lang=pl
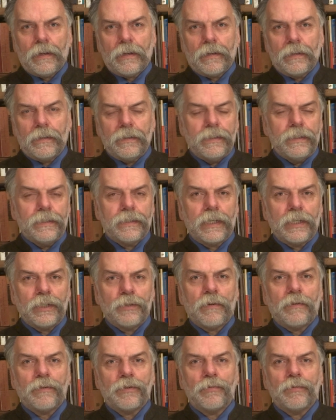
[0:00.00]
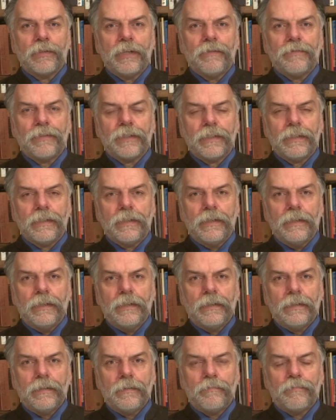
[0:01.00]
gdy Stanisław Żółkiewski
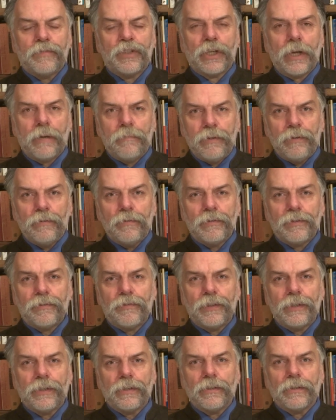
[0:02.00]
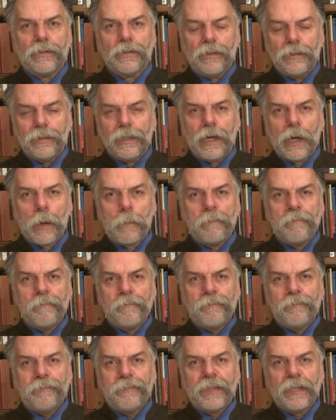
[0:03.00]
przebił swojego konia
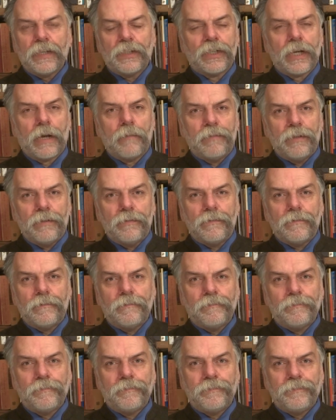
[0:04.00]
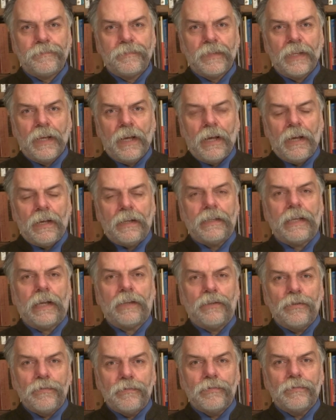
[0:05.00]
szablą na
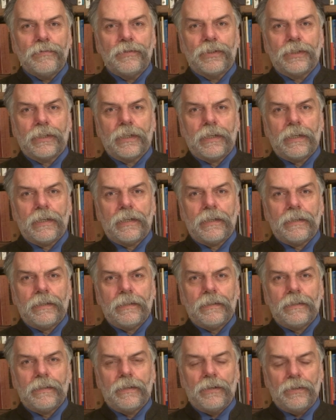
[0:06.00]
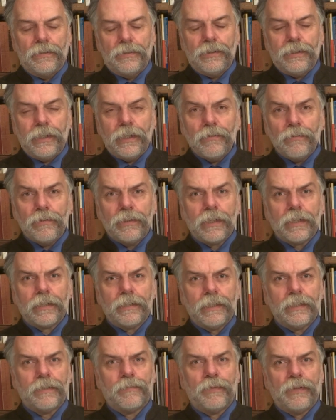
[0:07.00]
dowód, że on nie
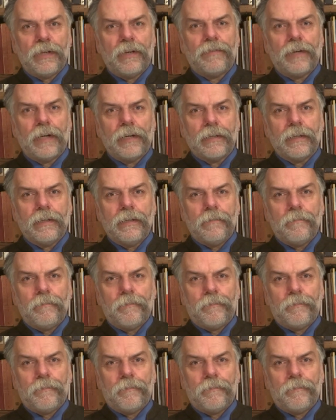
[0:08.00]
ucieknie z pola walki.